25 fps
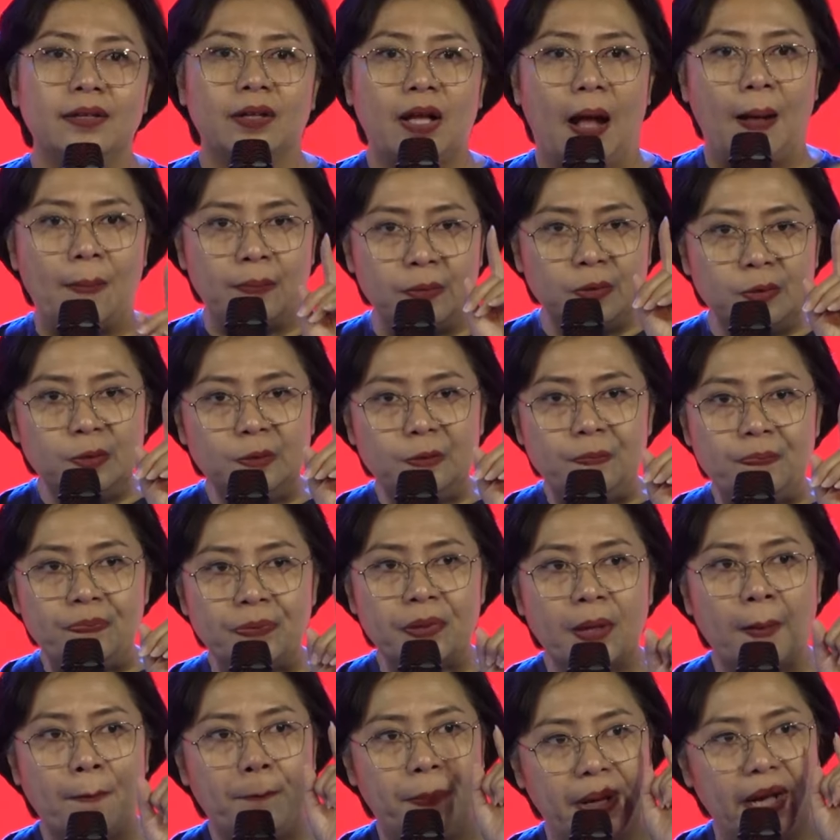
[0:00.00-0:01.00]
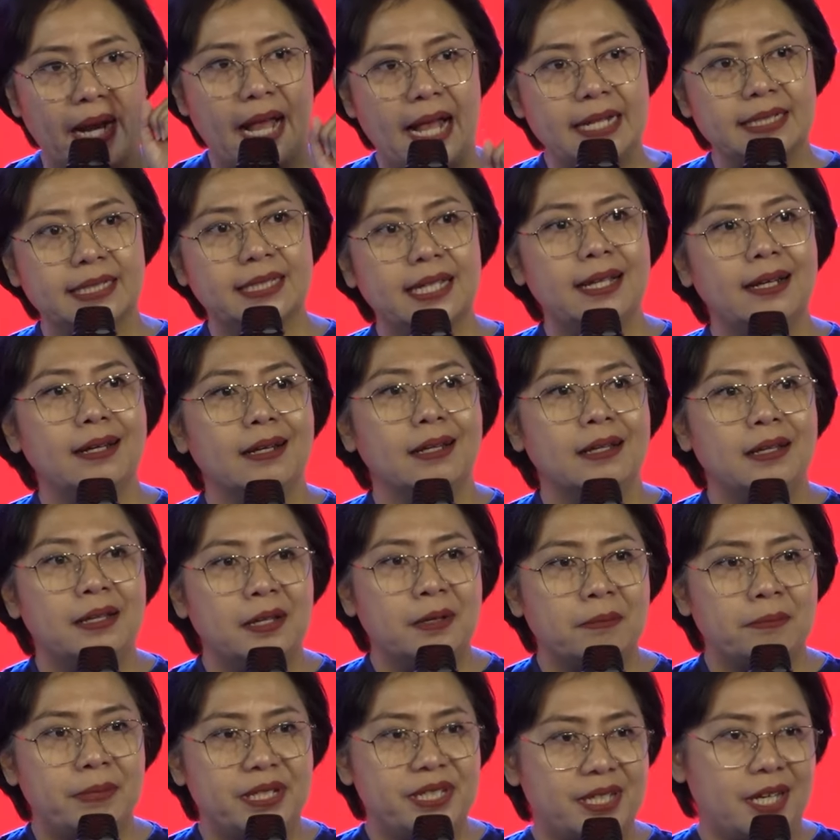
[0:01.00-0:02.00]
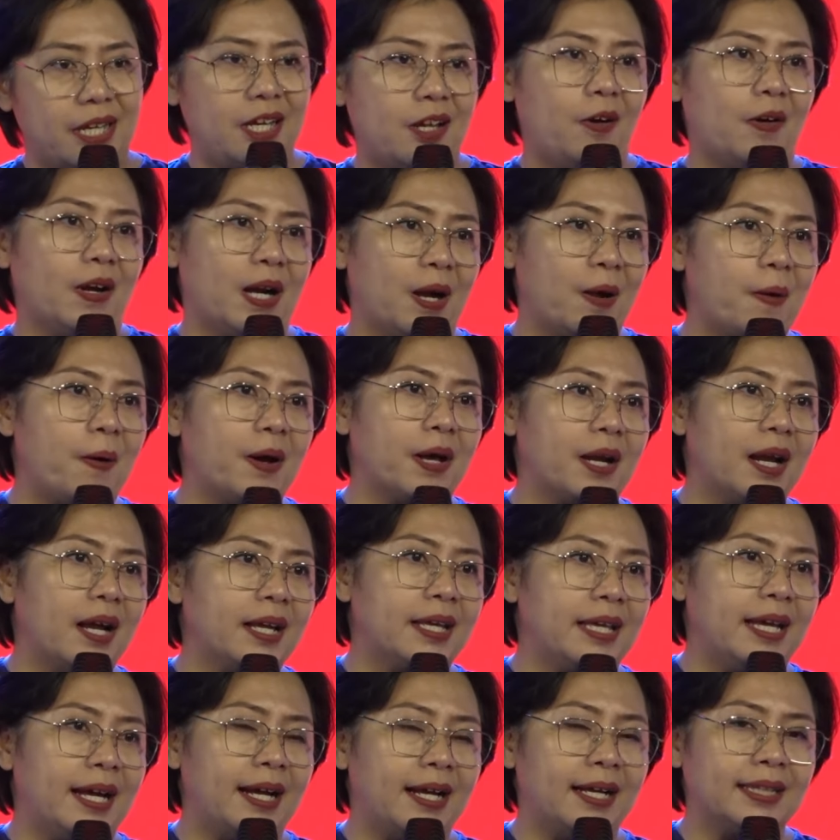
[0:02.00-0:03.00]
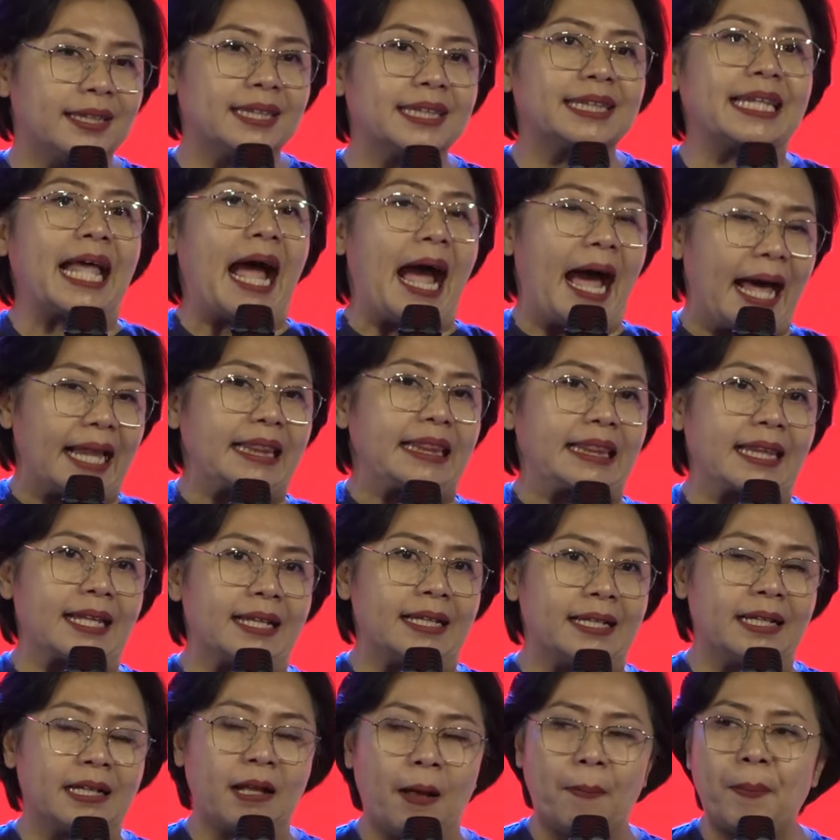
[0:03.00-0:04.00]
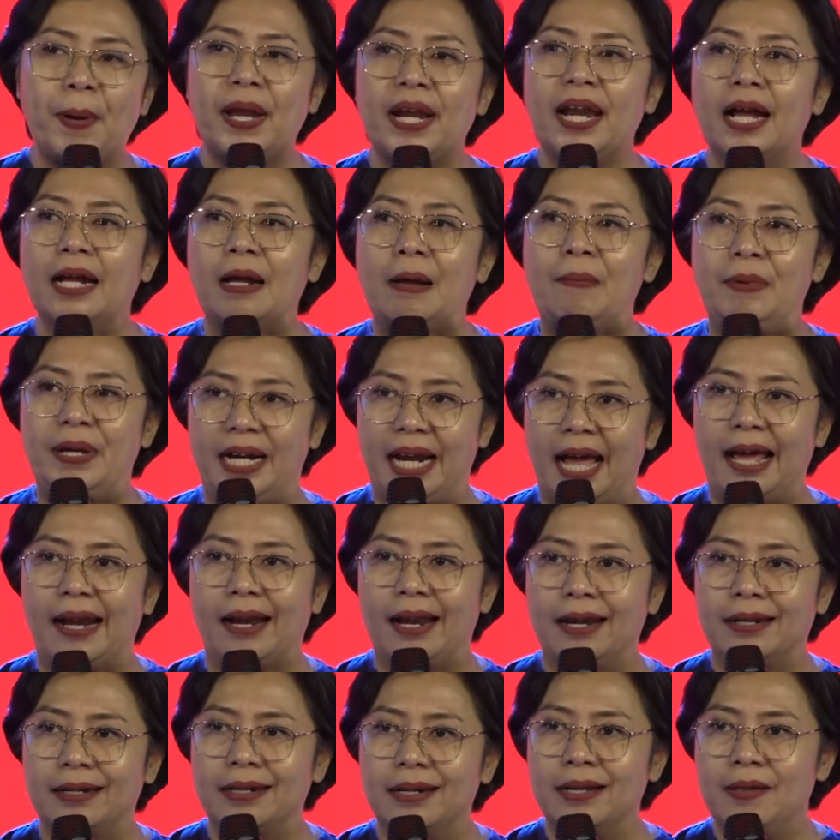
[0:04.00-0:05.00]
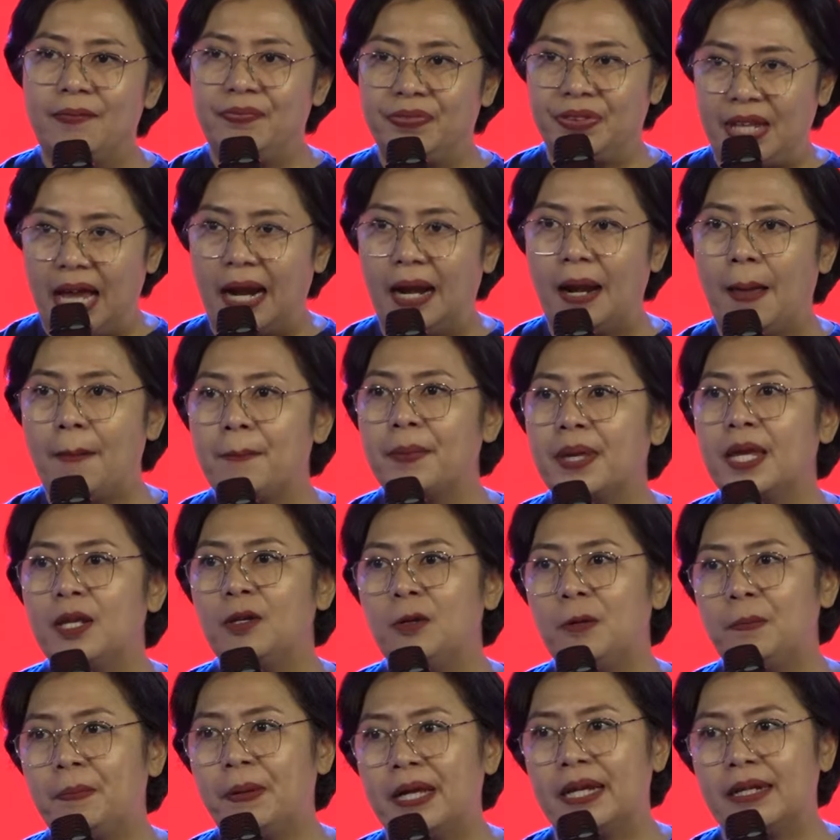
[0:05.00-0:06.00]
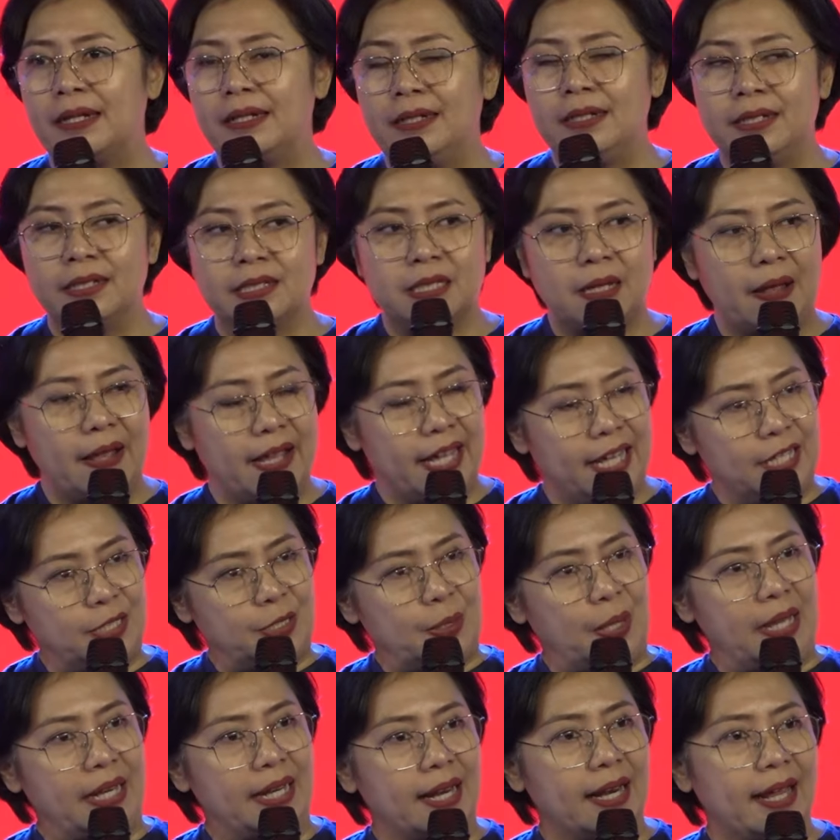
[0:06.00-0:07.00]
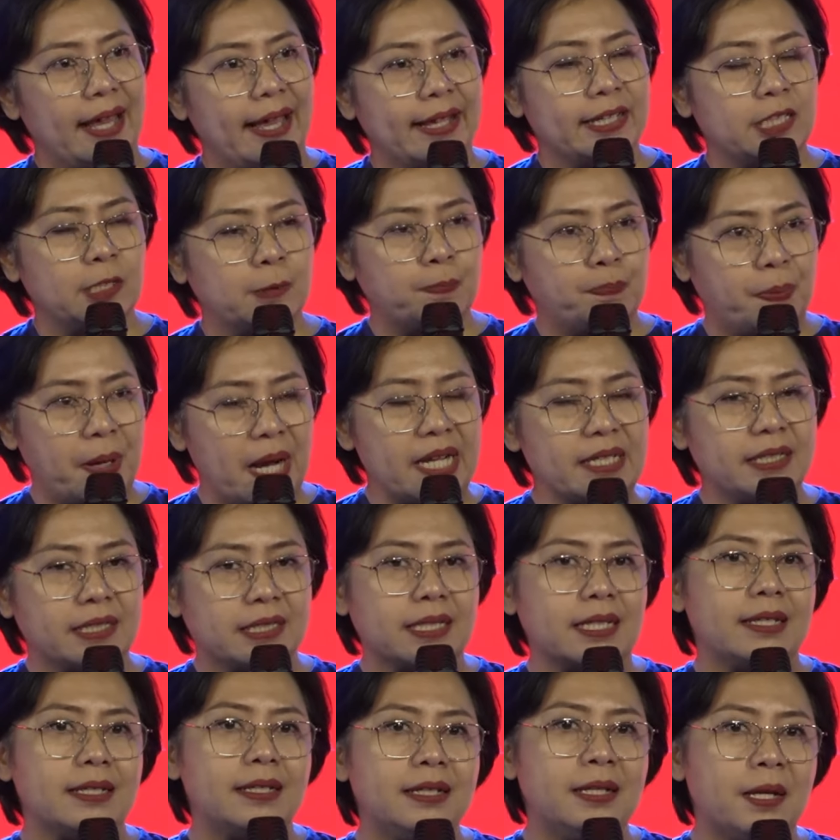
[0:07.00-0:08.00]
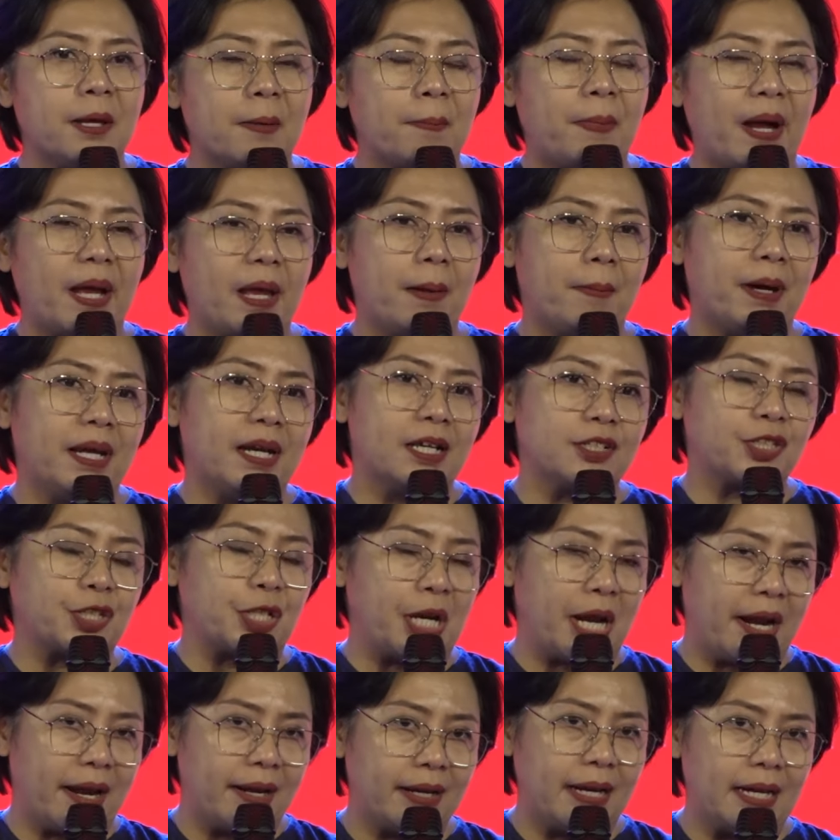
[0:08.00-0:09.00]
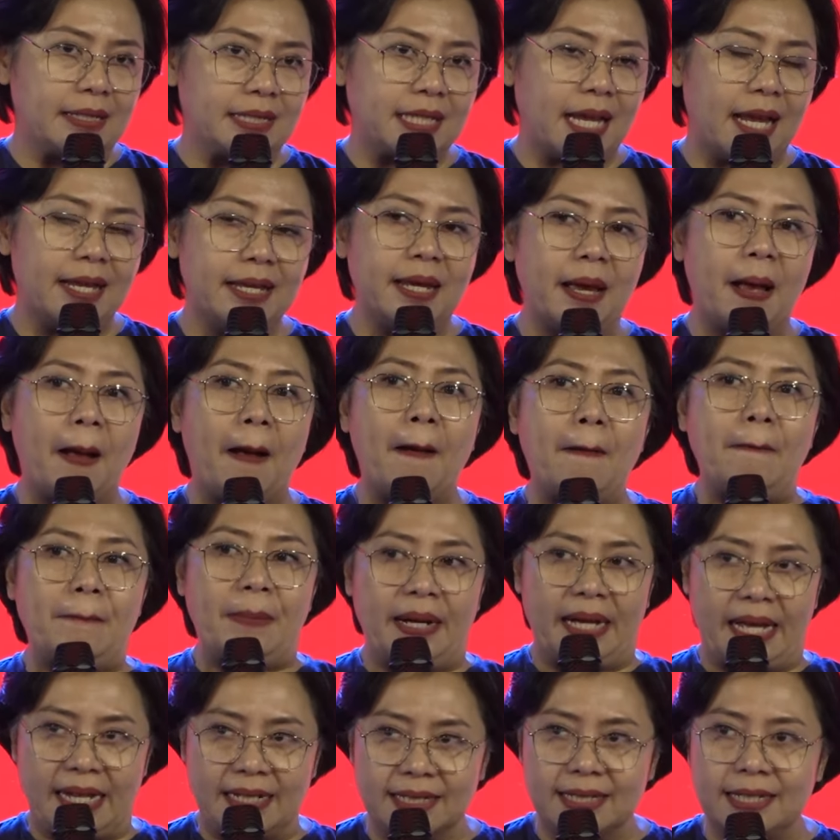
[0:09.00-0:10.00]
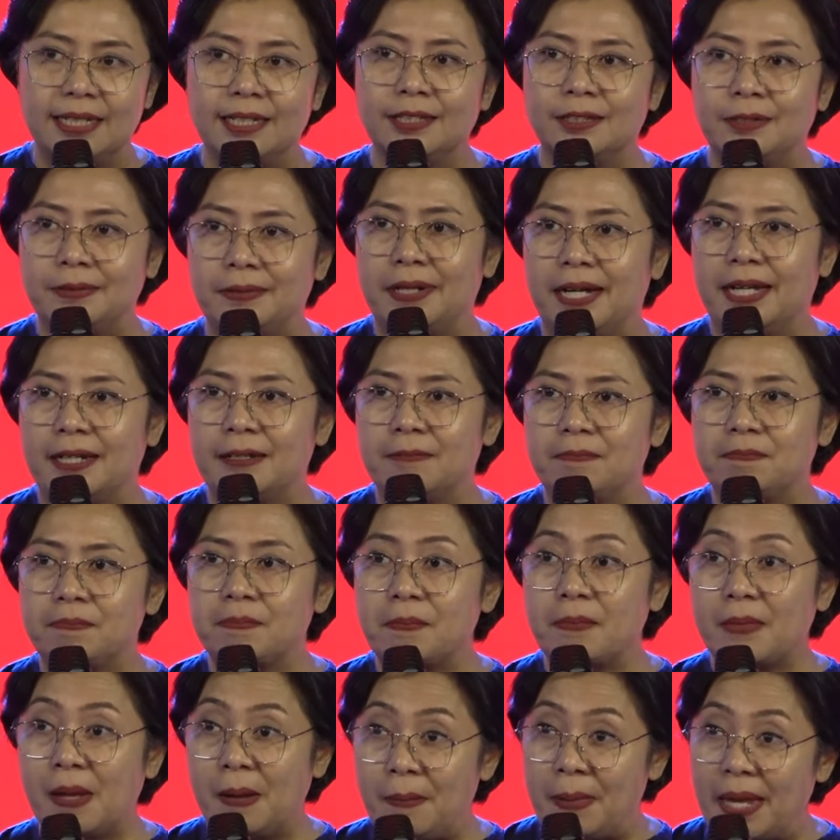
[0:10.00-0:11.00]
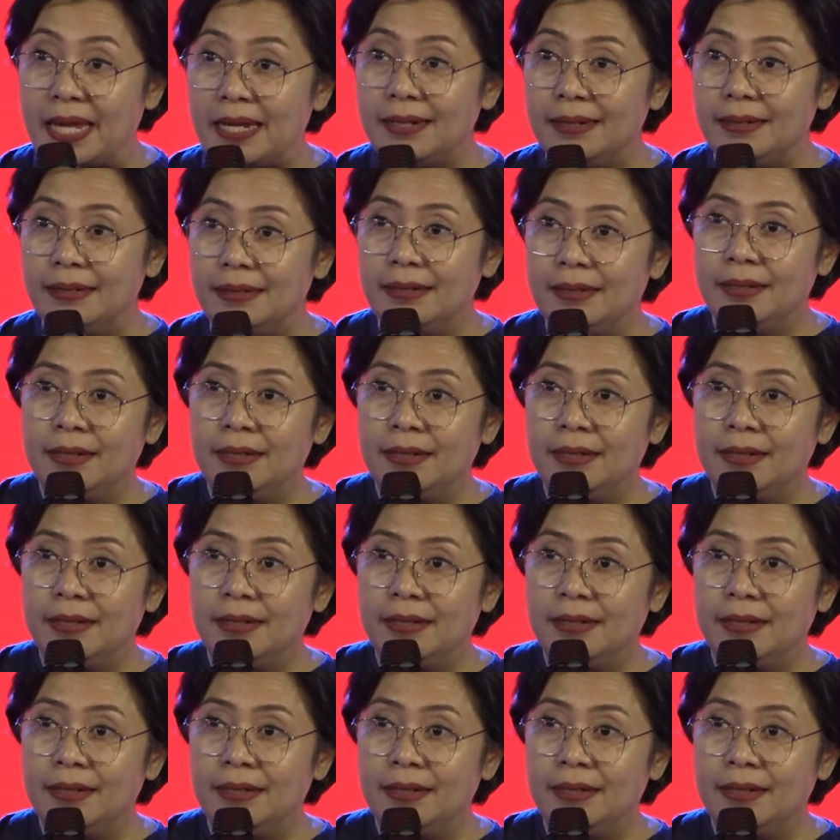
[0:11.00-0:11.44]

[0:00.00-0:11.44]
kamu berhasil menjadi orang-orang yang taat kepada kebenaran dalam kehidupan. So itu adalah ekspresi bagaimana saudara dan saya mengasihi Tuhan. Amin.